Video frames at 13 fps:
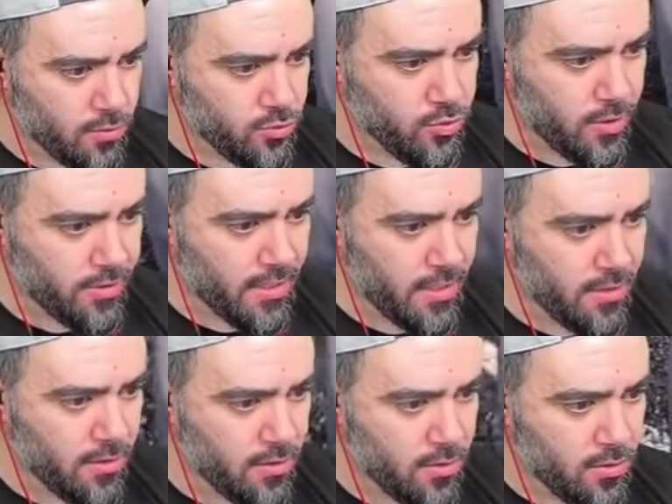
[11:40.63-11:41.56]
Şurayı da al.
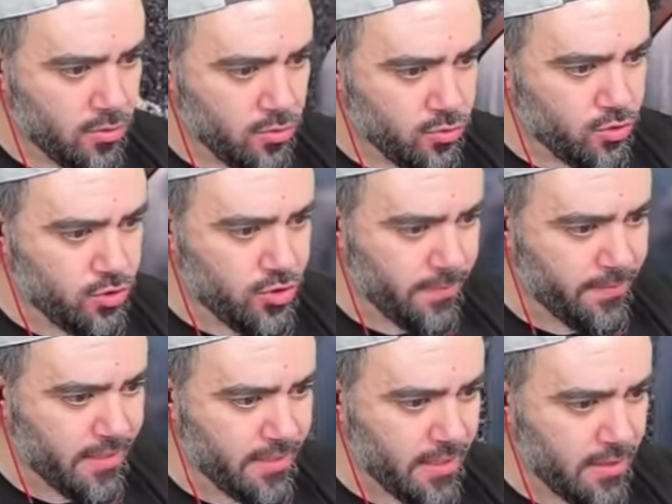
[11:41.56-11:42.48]
Şu
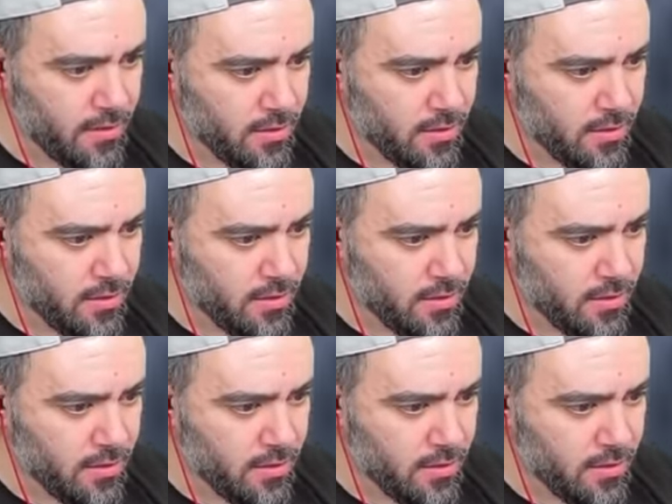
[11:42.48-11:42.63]
camları da al.